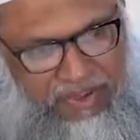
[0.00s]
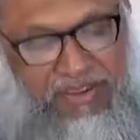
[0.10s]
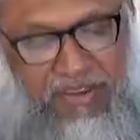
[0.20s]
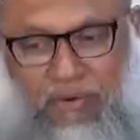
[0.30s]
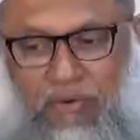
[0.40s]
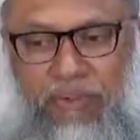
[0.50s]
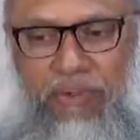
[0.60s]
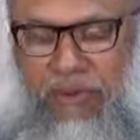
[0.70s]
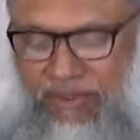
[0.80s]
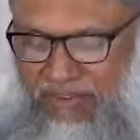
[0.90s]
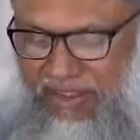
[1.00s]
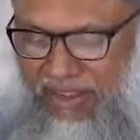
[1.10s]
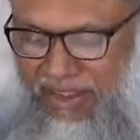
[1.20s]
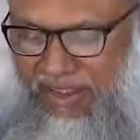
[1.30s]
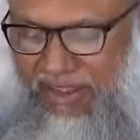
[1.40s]
সেটাও করতে পারছে
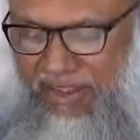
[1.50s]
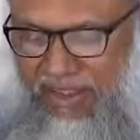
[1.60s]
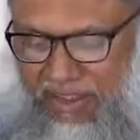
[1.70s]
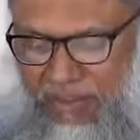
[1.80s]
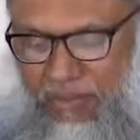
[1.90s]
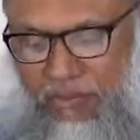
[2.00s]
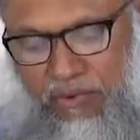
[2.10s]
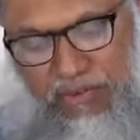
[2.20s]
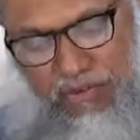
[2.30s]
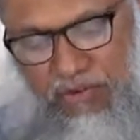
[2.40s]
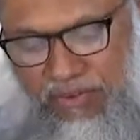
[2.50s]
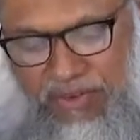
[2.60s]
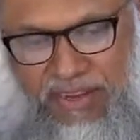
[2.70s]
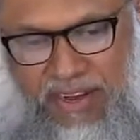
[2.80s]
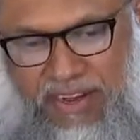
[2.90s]
না খুব কষ্ট
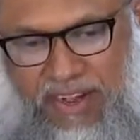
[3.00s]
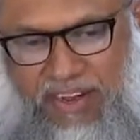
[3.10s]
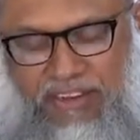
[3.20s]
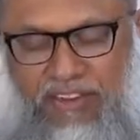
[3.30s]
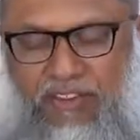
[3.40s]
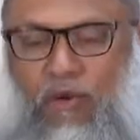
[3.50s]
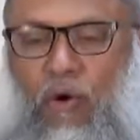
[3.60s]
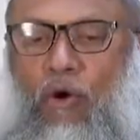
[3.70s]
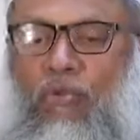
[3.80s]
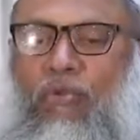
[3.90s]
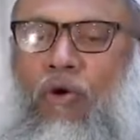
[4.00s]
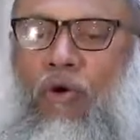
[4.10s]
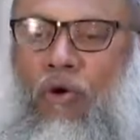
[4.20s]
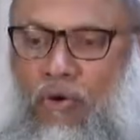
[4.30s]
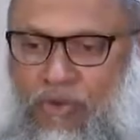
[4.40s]
হচ্ছে তার আর সে ছিল অন্ধ
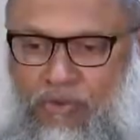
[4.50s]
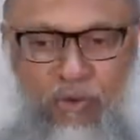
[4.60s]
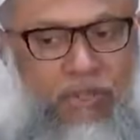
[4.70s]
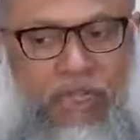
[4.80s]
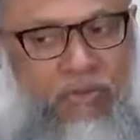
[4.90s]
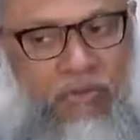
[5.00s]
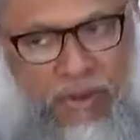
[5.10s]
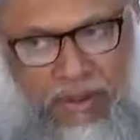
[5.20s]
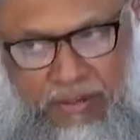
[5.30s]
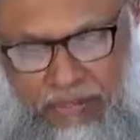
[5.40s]
চোখে দেখত না